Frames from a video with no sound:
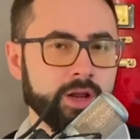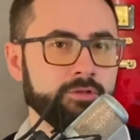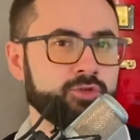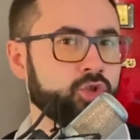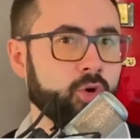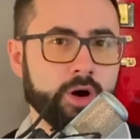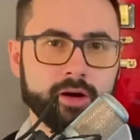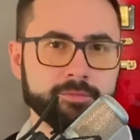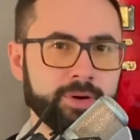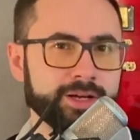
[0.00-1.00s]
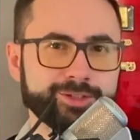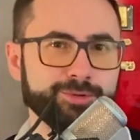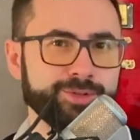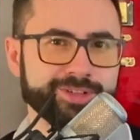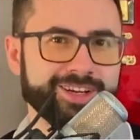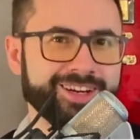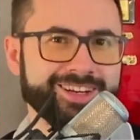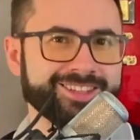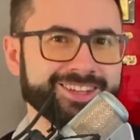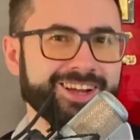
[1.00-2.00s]
Все по сути, да,
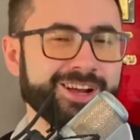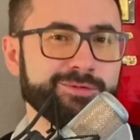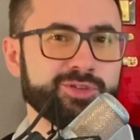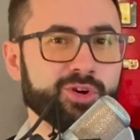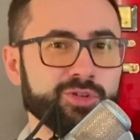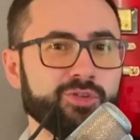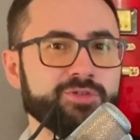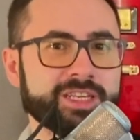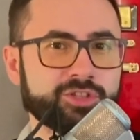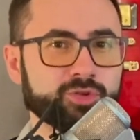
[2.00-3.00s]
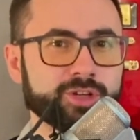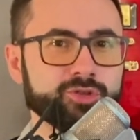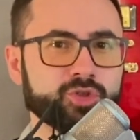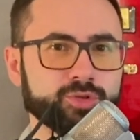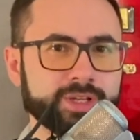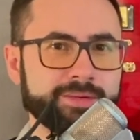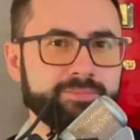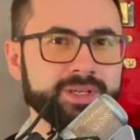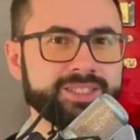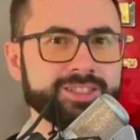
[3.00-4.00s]
это все. Но за счет того, что темп
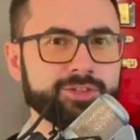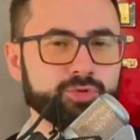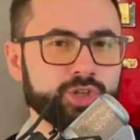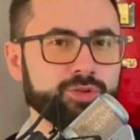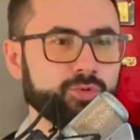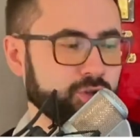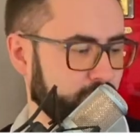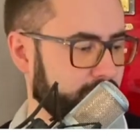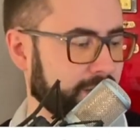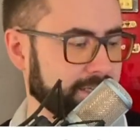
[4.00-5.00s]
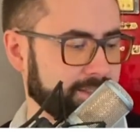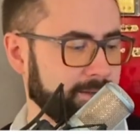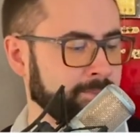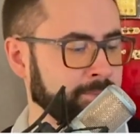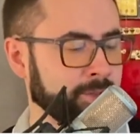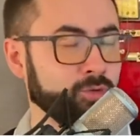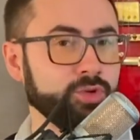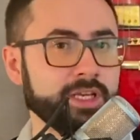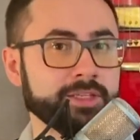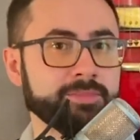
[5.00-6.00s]
быстрый, звучит очень классно. Ну,
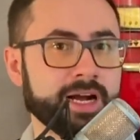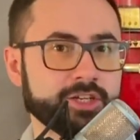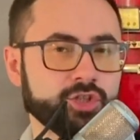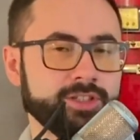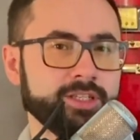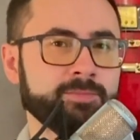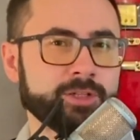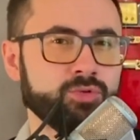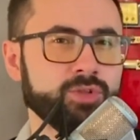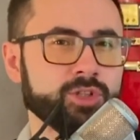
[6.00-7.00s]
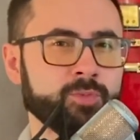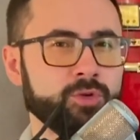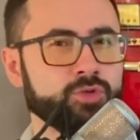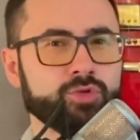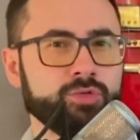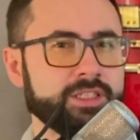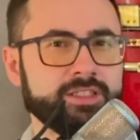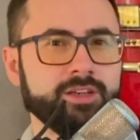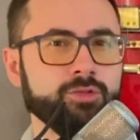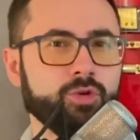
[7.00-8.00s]
едем дальше. Здесь, по сути, используются у нас
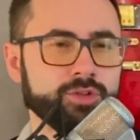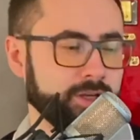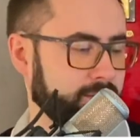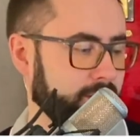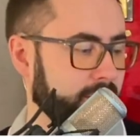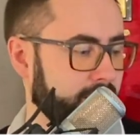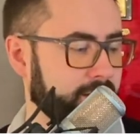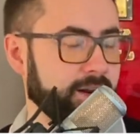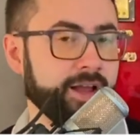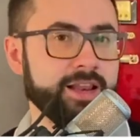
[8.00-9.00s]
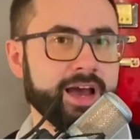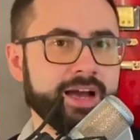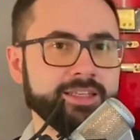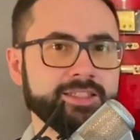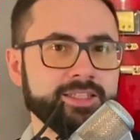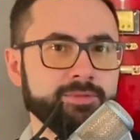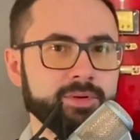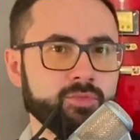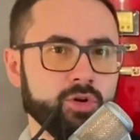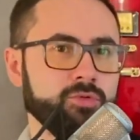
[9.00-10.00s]
три ноты. Это ре, ля и си
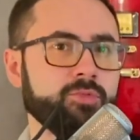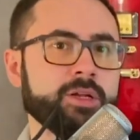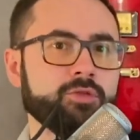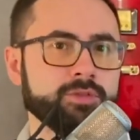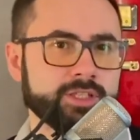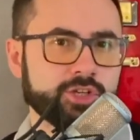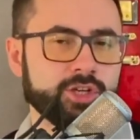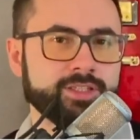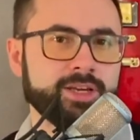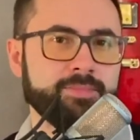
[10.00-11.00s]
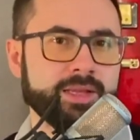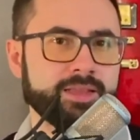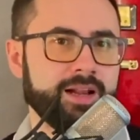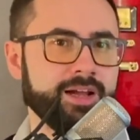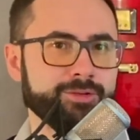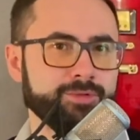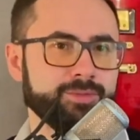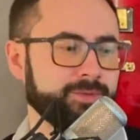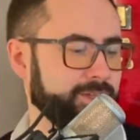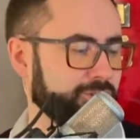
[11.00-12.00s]
бемоль. Ну, потом возвращается опять на ля, то
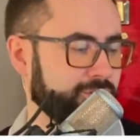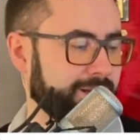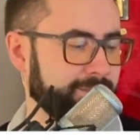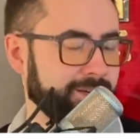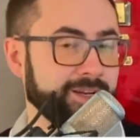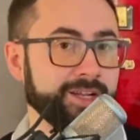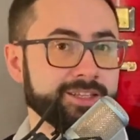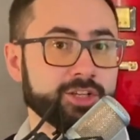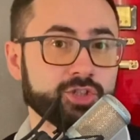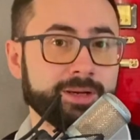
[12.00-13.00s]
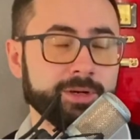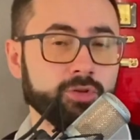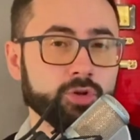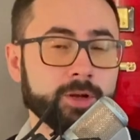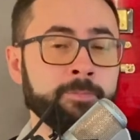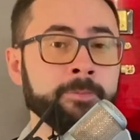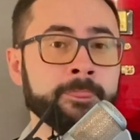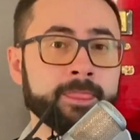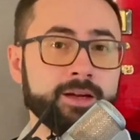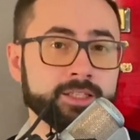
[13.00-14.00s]
есть те же самые, та же самая нота.
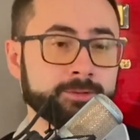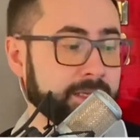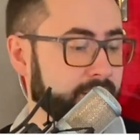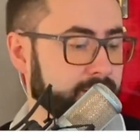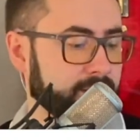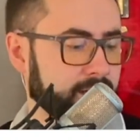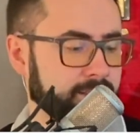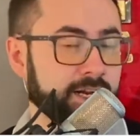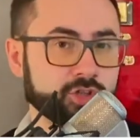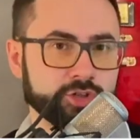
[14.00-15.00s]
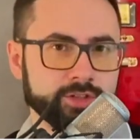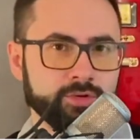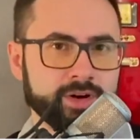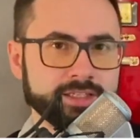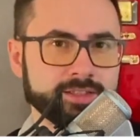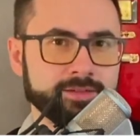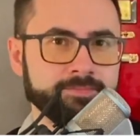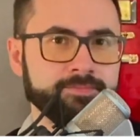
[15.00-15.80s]
Э, смотрите, как дальше развивается